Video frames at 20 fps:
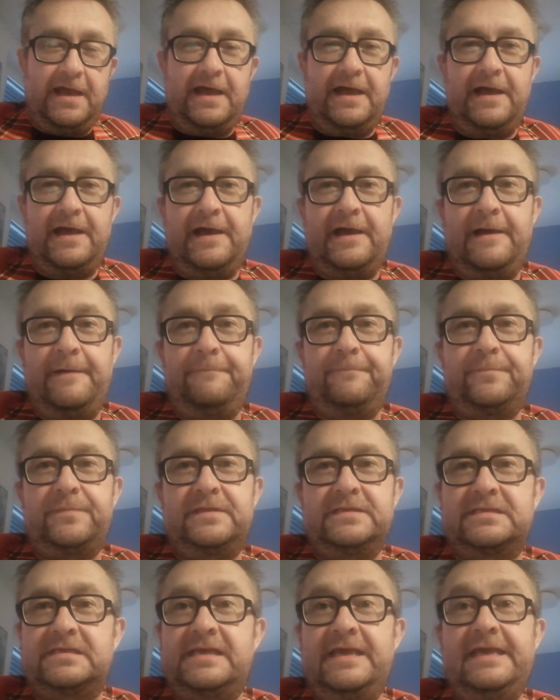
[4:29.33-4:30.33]
Äh,
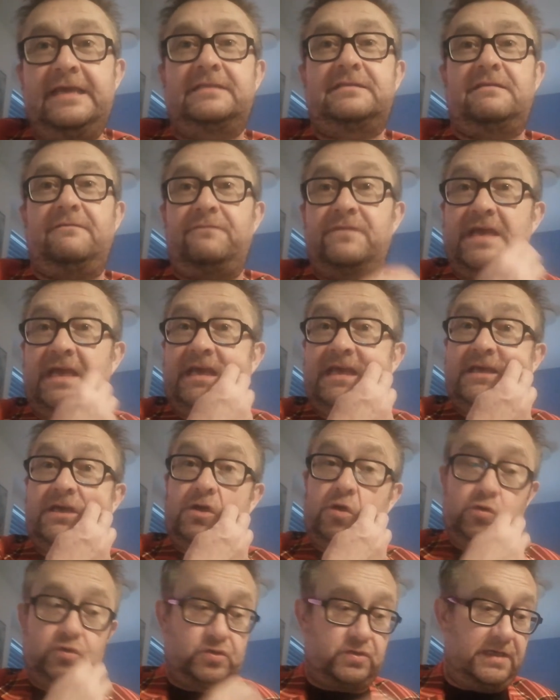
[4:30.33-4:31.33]
das klingt wirklich
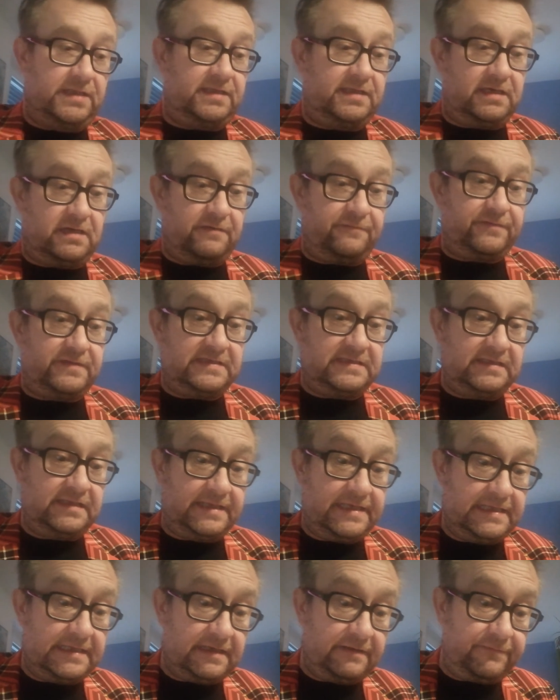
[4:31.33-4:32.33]
großartig auf diesen
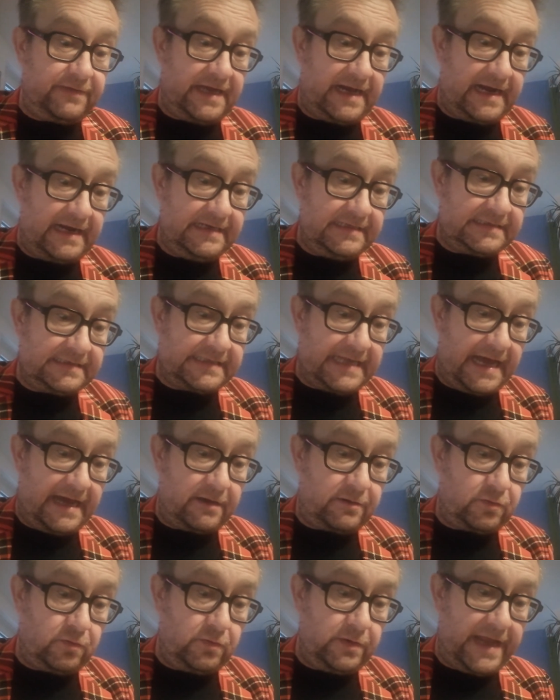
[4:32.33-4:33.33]
Liedern wie Alles
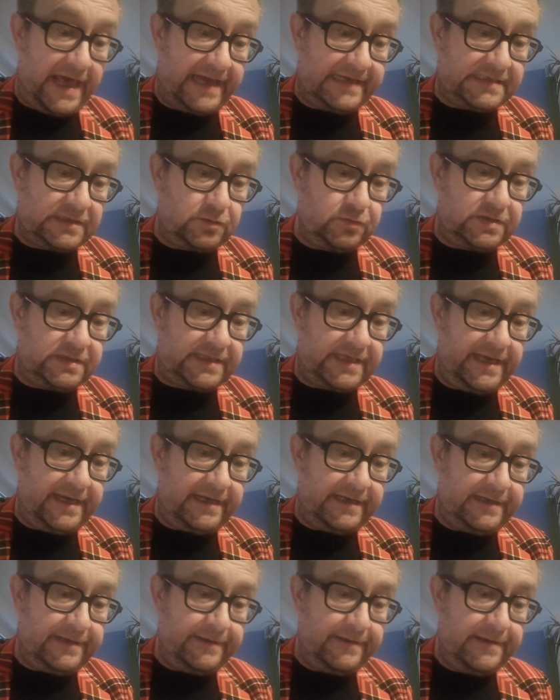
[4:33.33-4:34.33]
Tango,
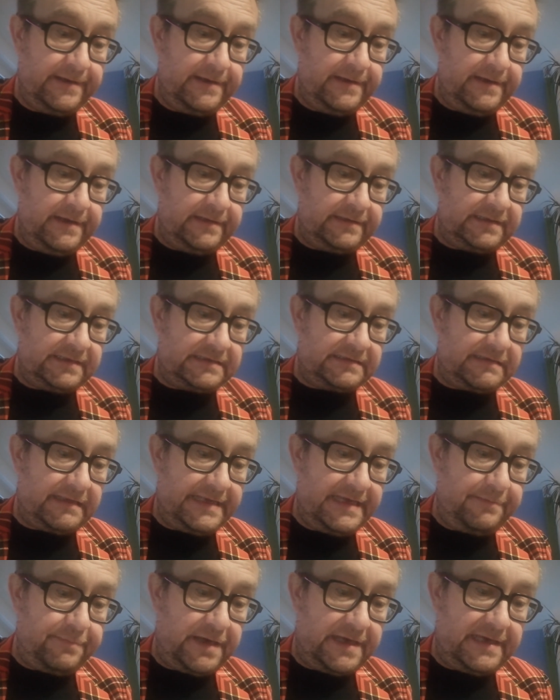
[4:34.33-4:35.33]
Leistungsträger, Das
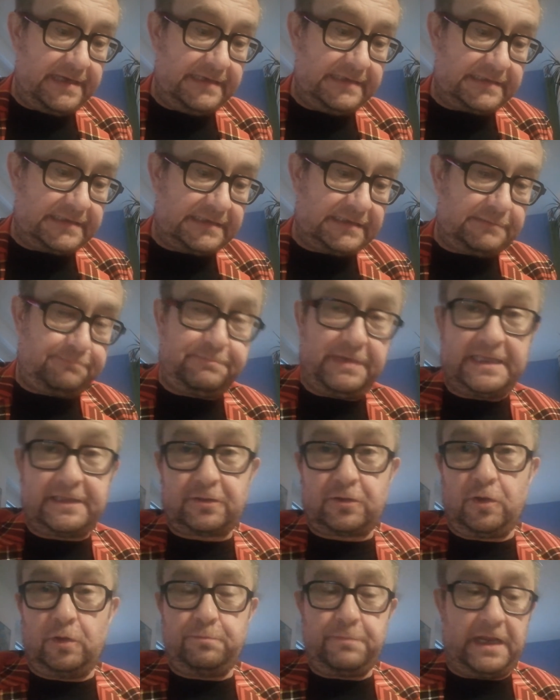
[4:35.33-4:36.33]
Liebe ist,
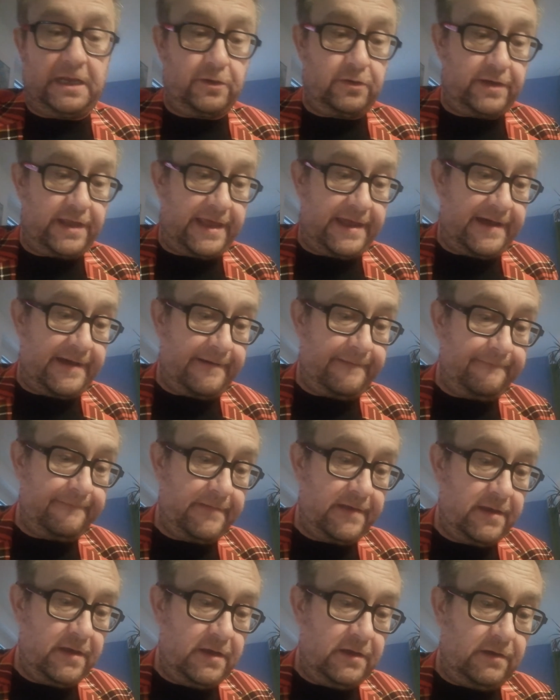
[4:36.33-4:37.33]
Bitcoin-Millionär,
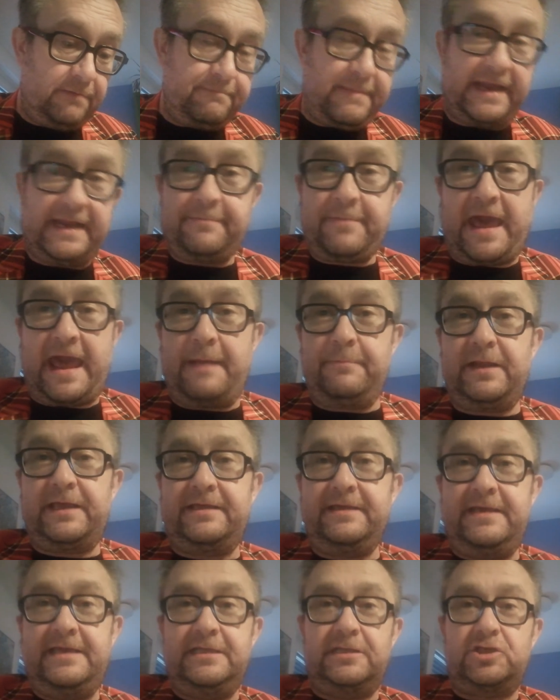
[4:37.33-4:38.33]
meinem
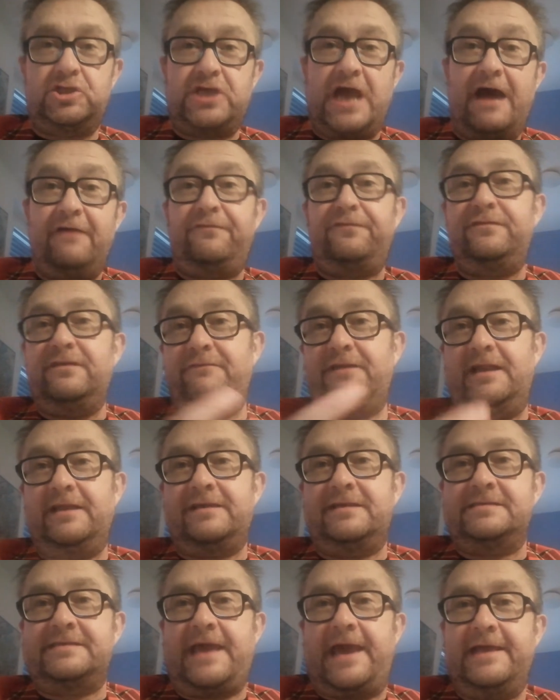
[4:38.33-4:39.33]
heimlichen Hit Schaffner, weil
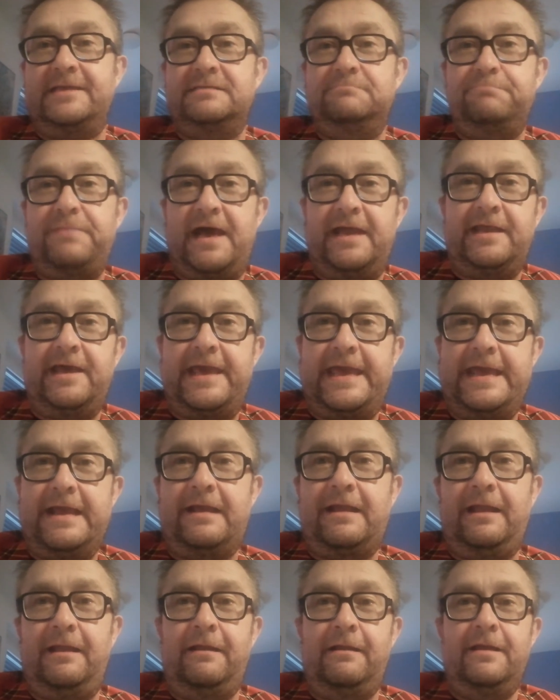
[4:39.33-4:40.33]
ich als Eisenbahner
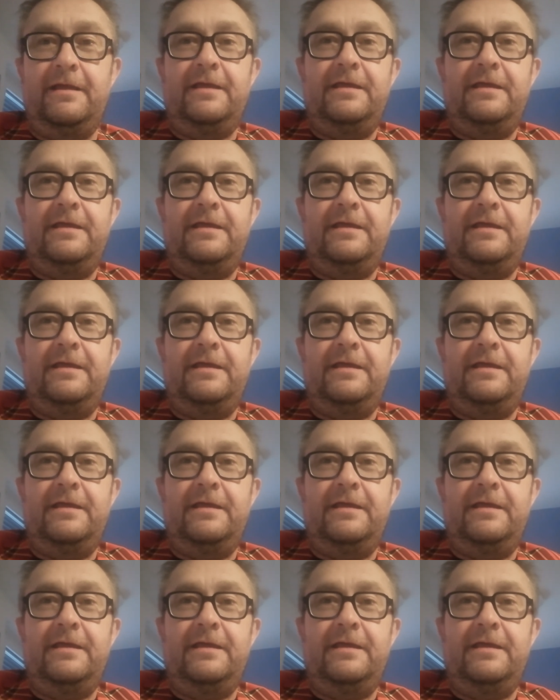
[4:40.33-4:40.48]
Enkel